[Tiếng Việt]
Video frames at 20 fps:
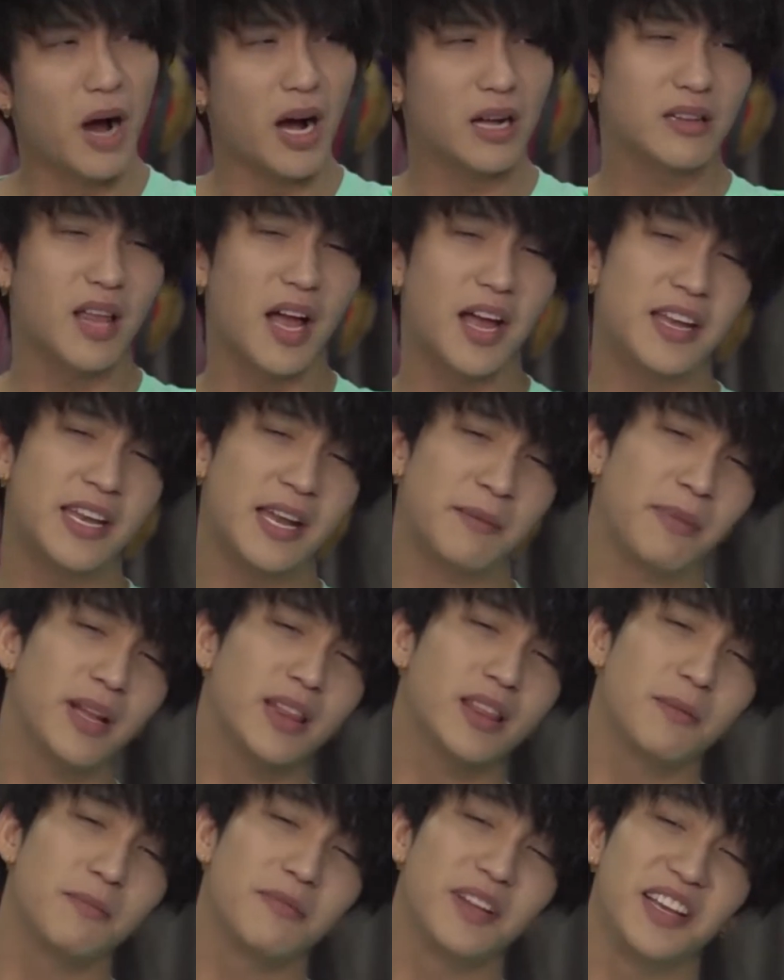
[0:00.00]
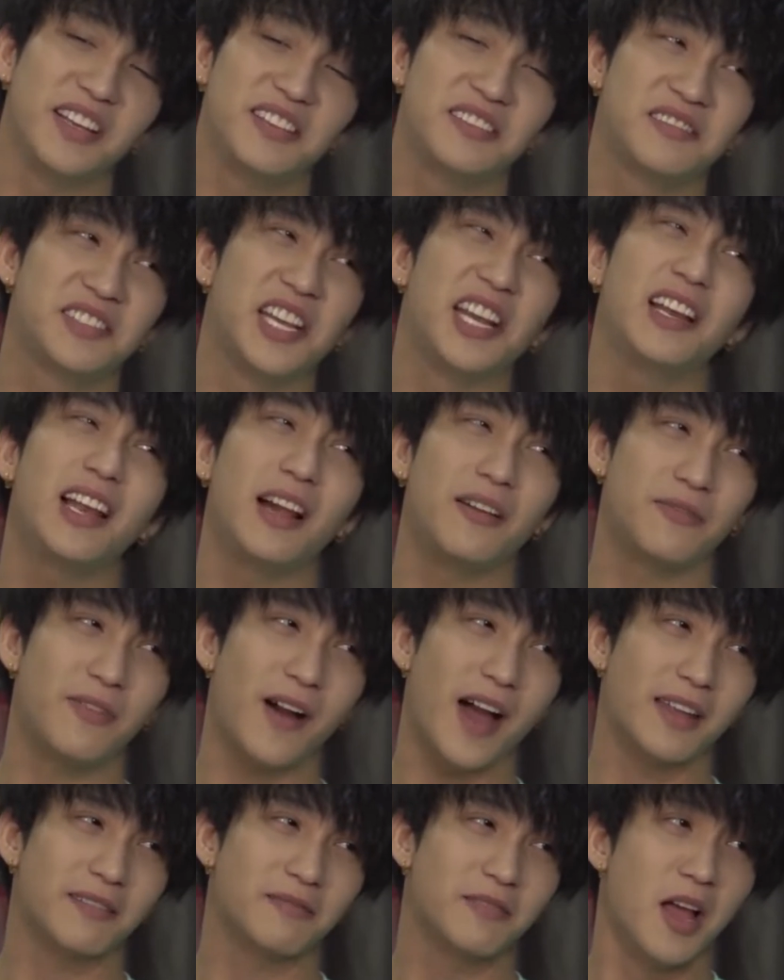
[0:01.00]
Bậc thầy nắm bắt tâm lý chính là
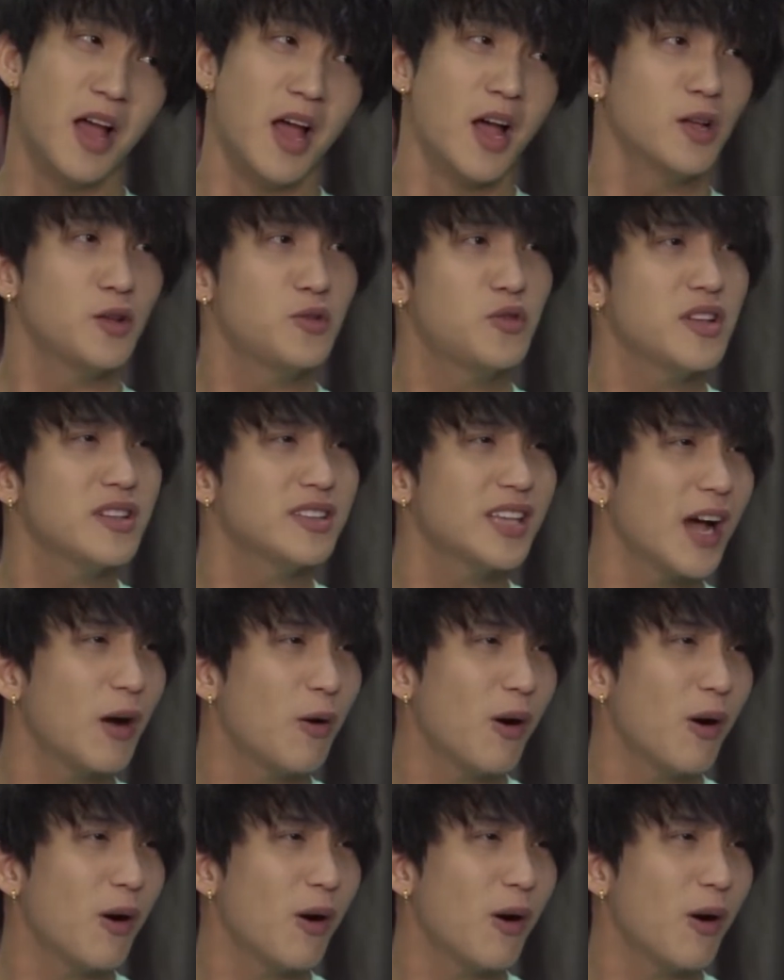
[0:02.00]
fan Chuyên gia